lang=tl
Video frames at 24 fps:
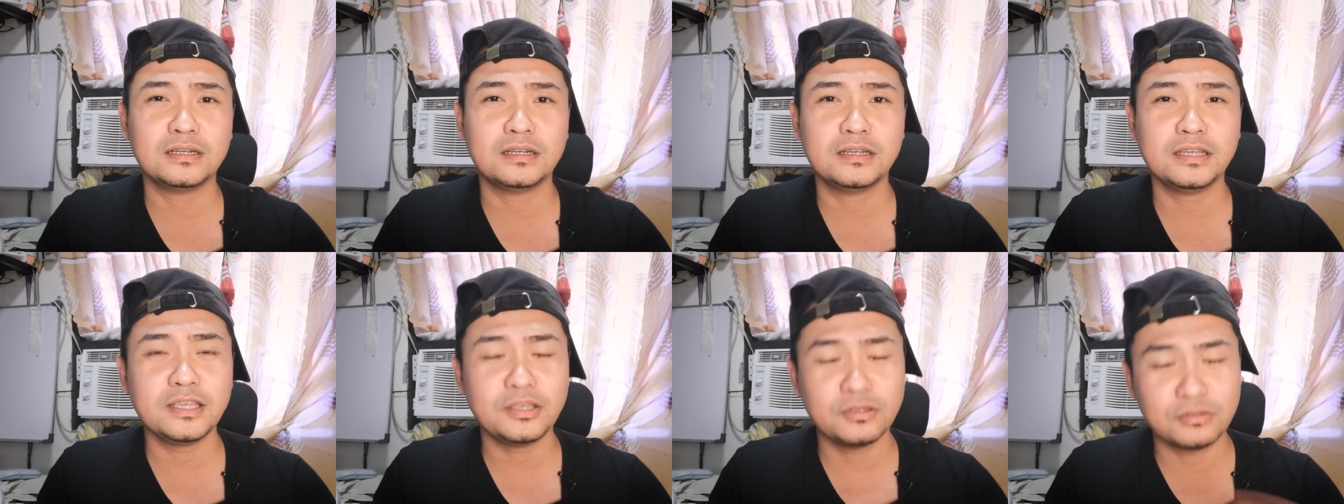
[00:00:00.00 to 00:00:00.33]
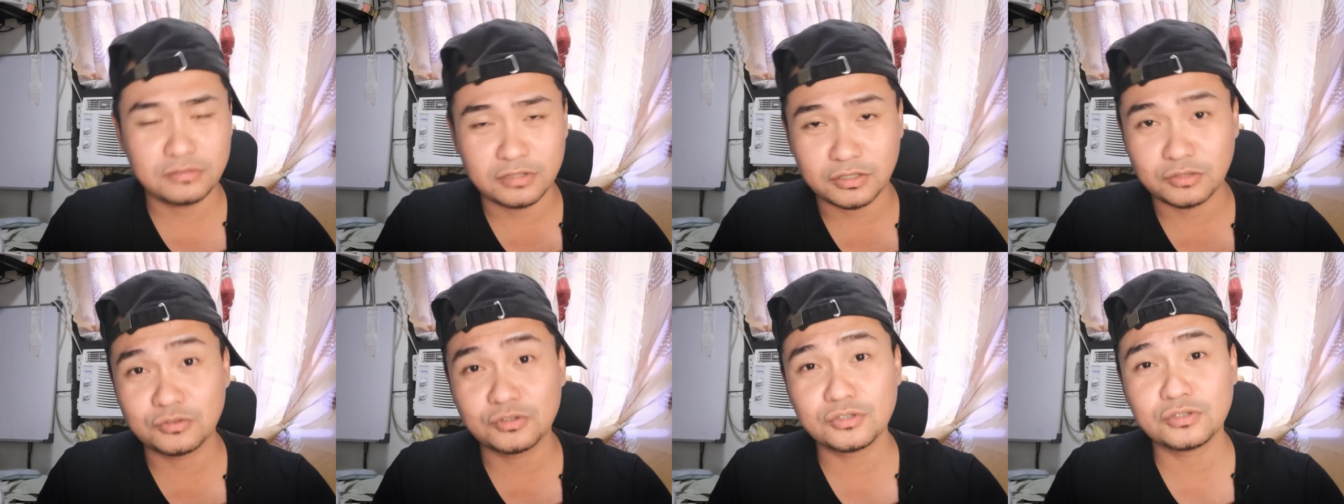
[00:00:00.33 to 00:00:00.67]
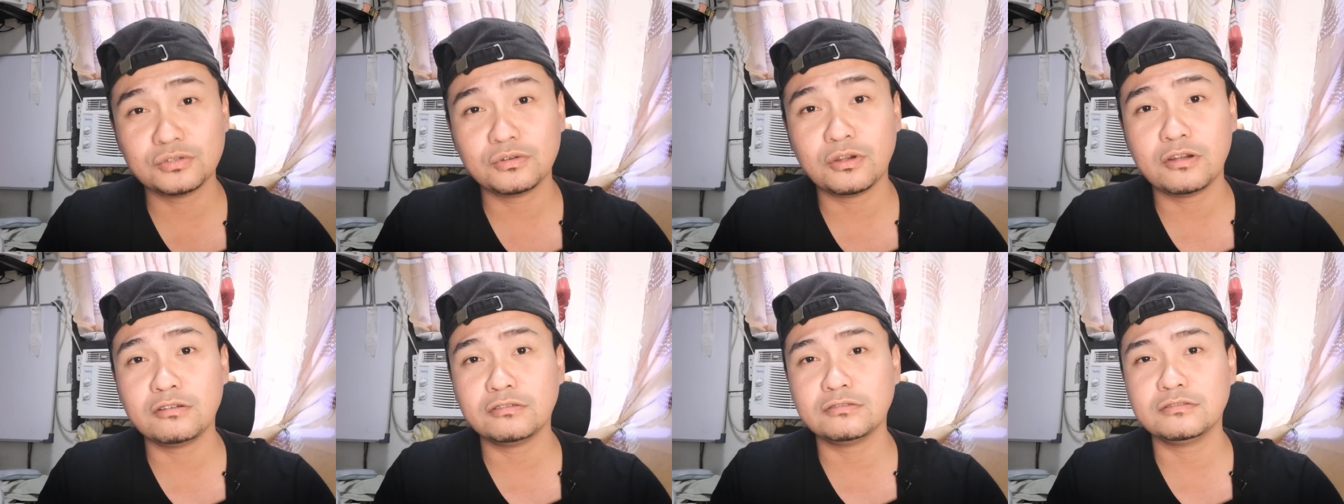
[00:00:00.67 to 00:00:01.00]
ayun,
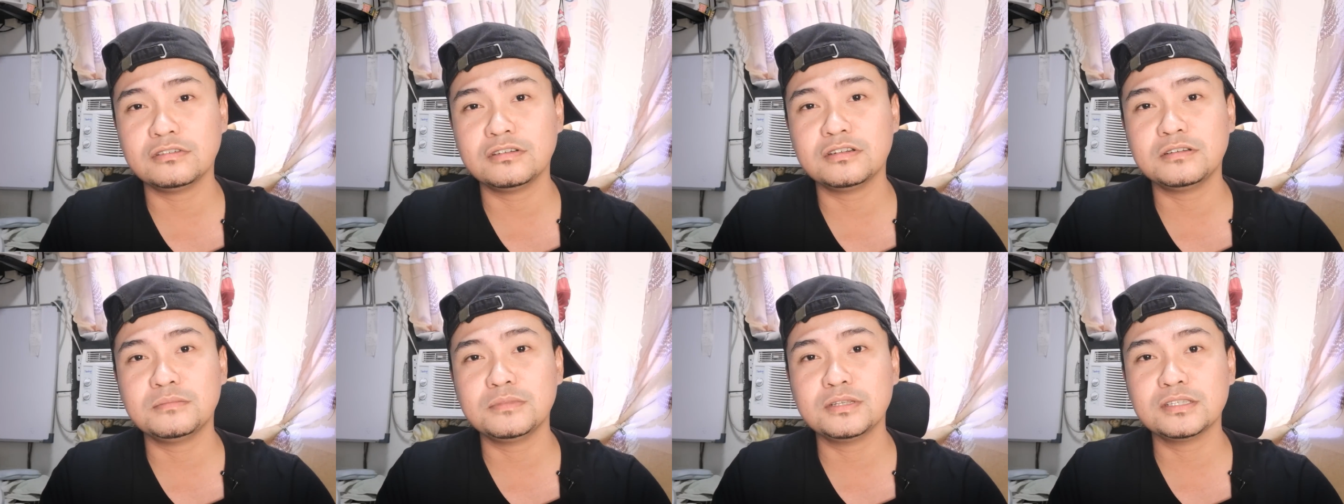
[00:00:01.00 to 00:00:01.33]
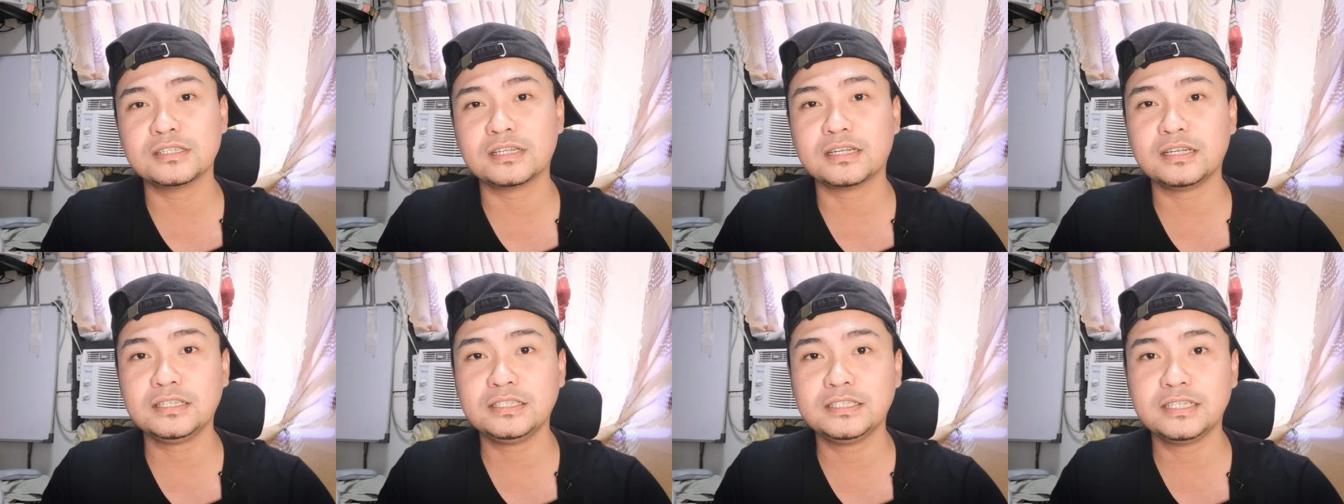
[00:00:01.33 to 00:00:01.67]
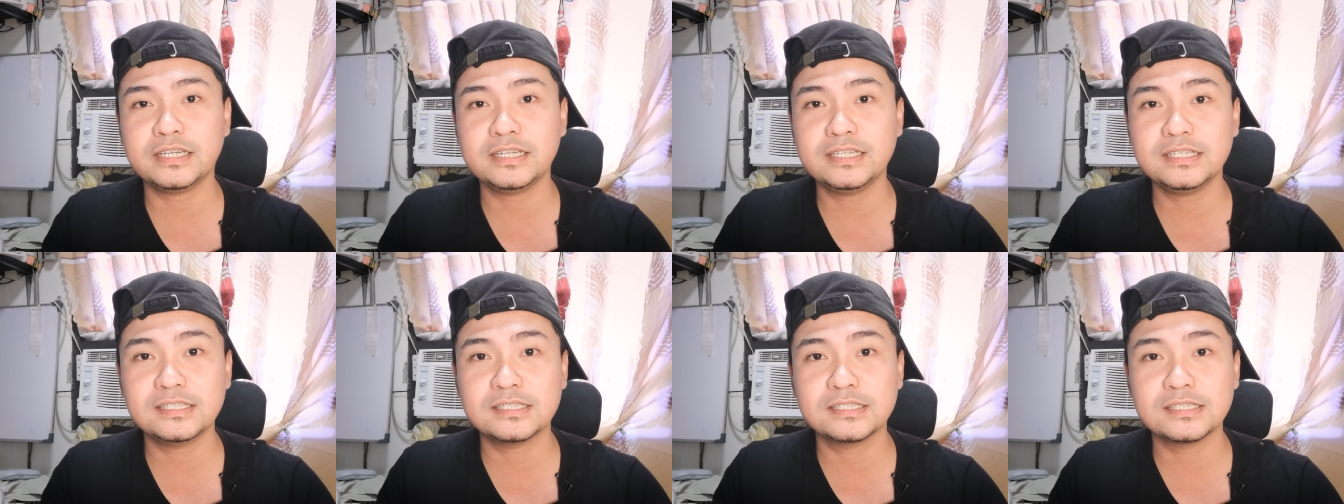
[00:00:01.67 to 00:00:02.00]
nagustuhan ko na naman sa
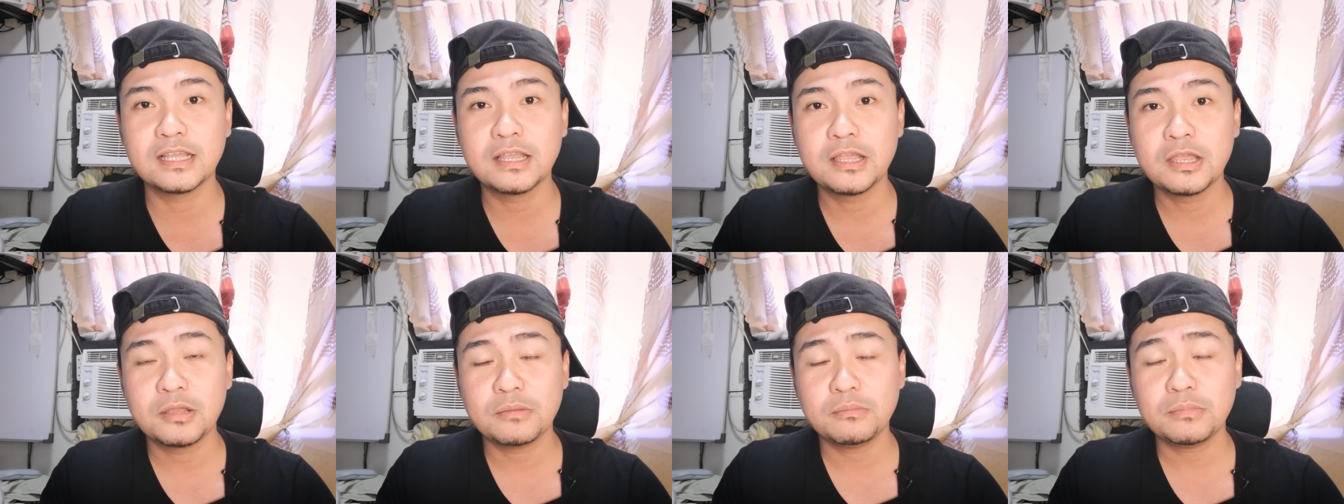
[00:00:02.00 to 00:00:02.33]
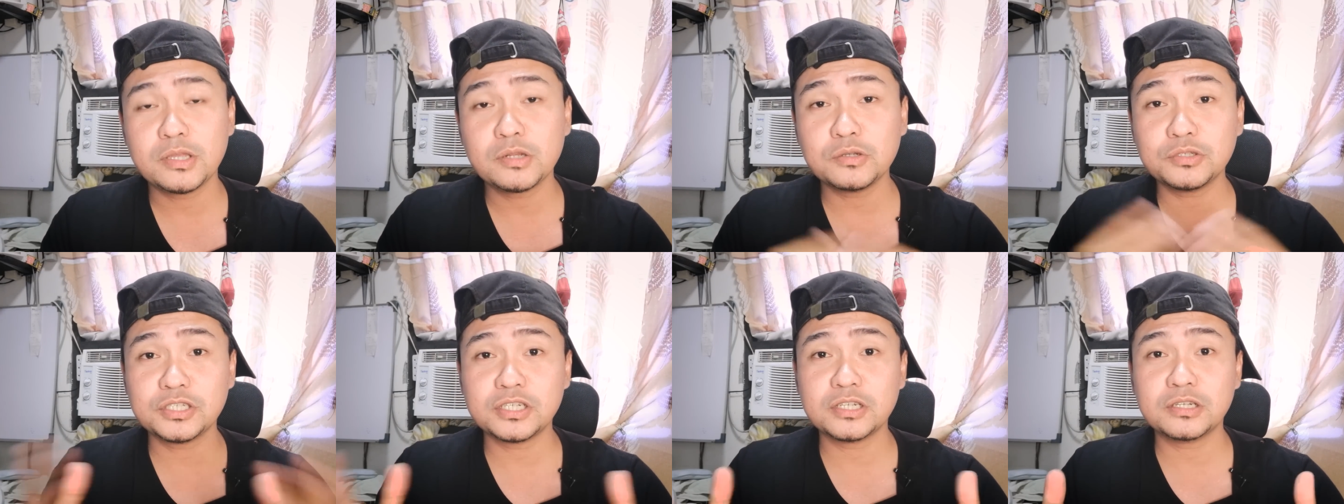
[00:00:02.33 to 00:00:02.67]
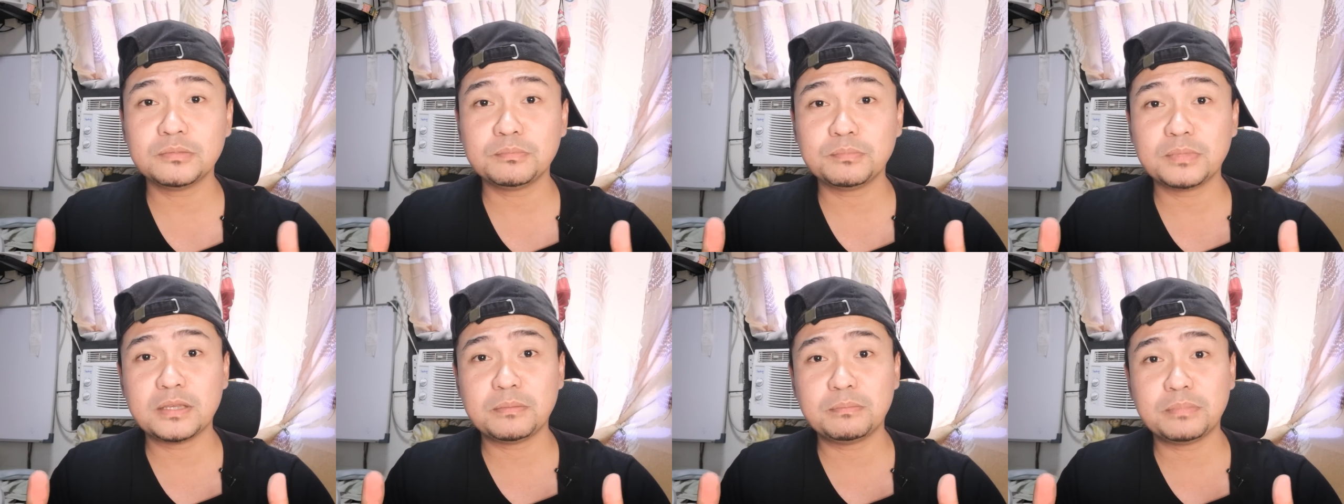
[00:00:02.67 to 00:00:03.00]
kanya is, mayroon
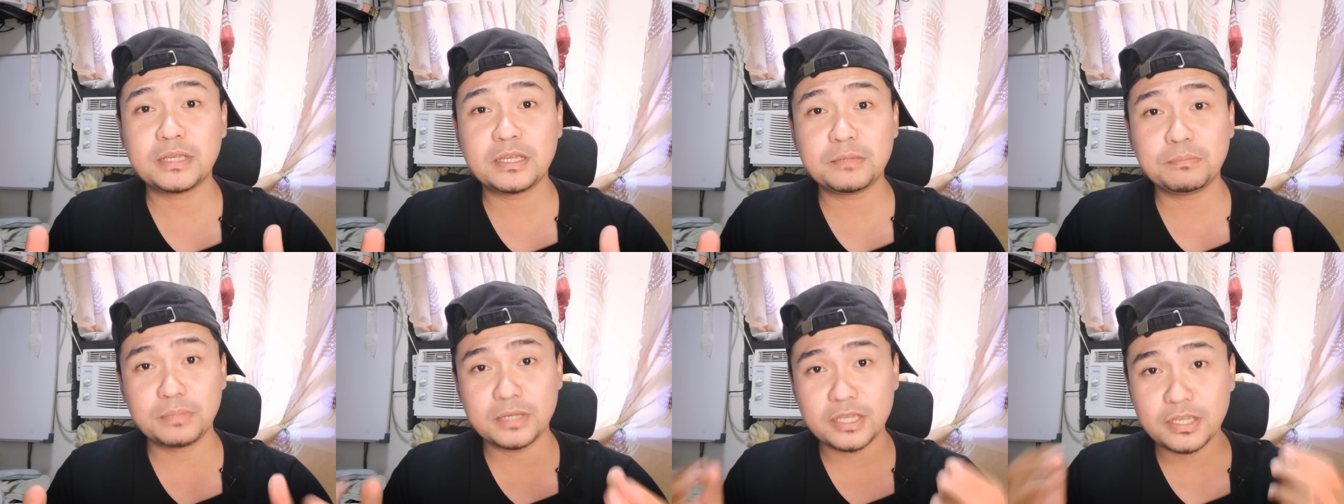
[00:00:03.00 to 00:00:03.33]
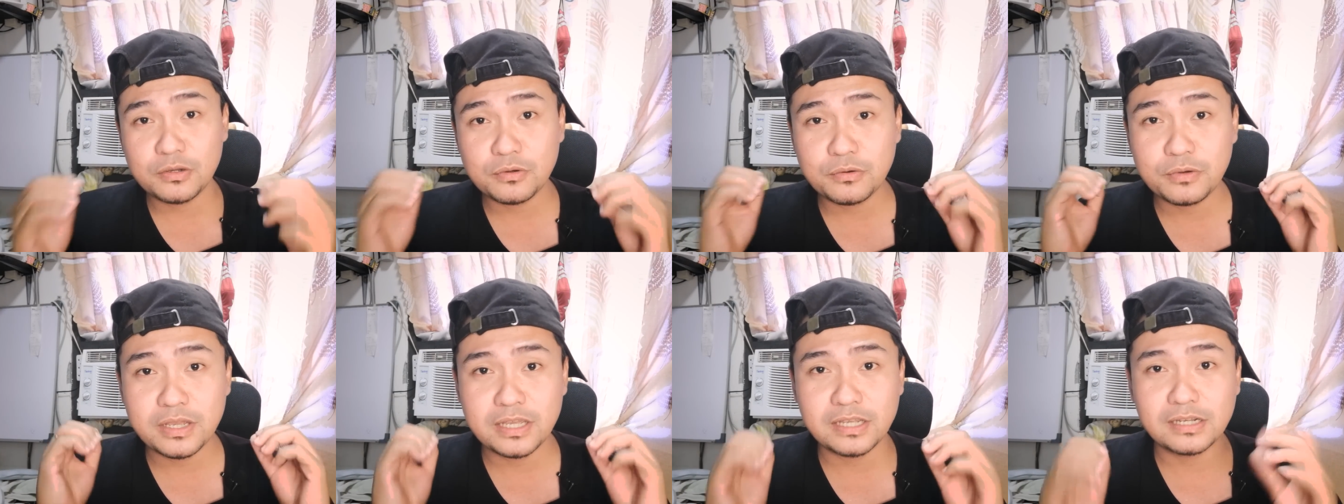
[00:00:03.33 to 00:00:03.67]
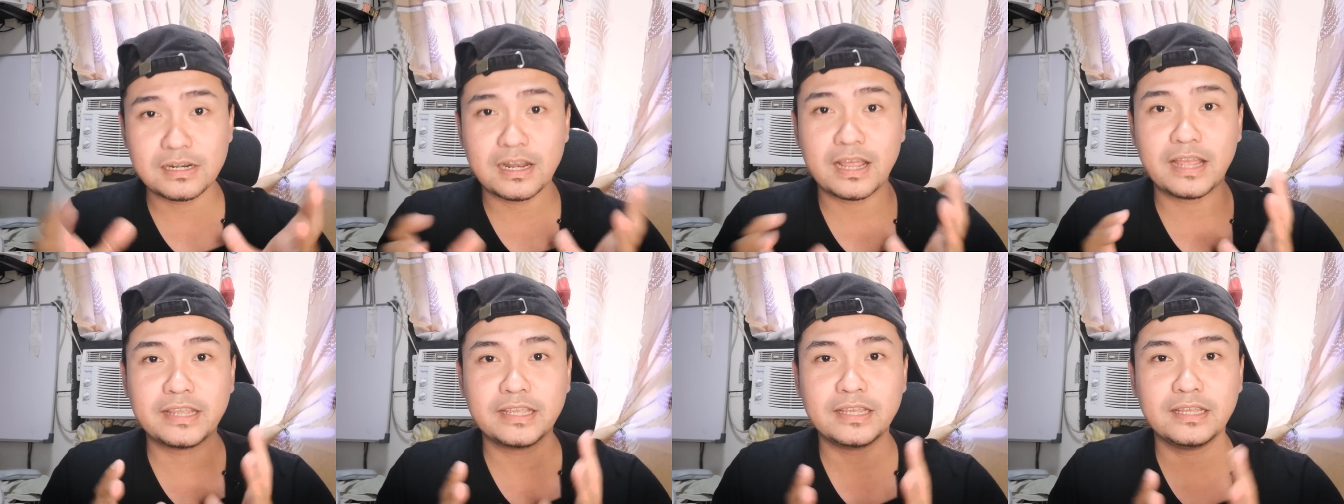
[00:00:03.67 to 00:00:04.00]
siyang PPPoE
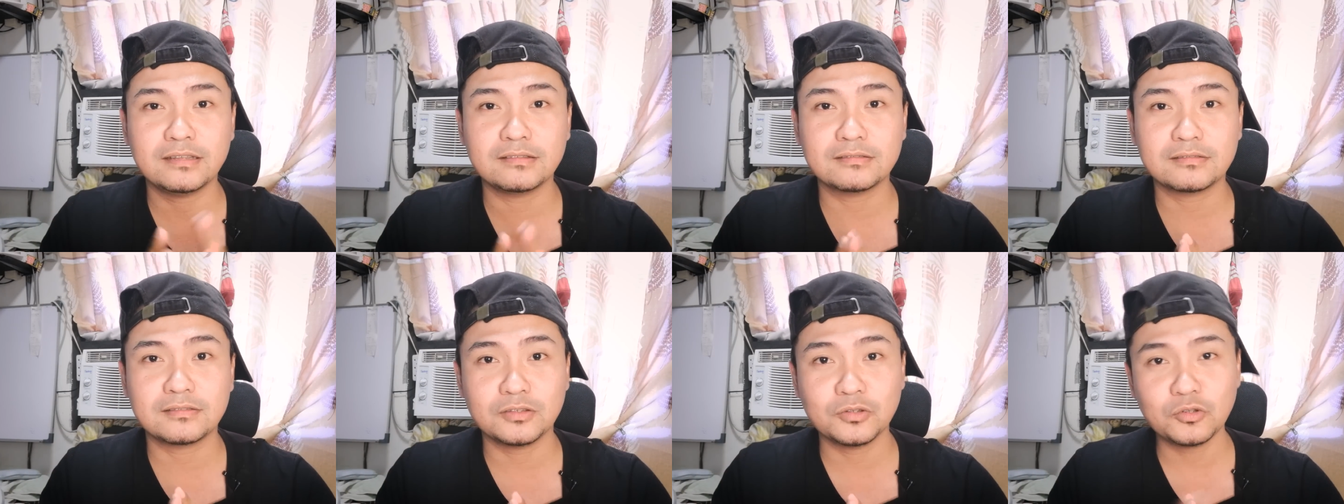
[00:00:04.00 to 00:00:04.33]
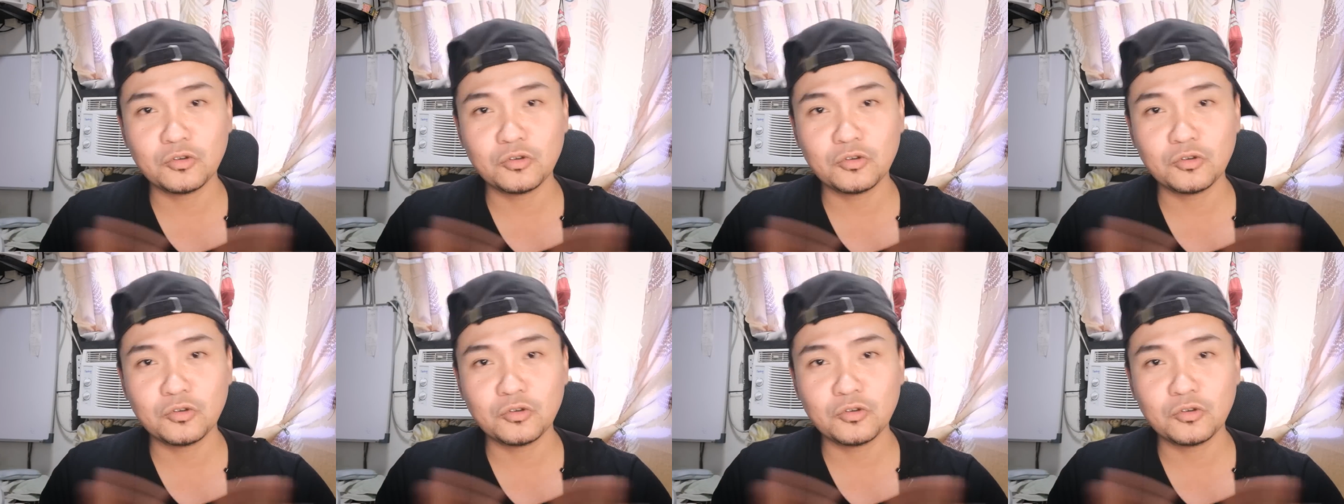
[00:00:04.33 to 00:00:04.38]
client.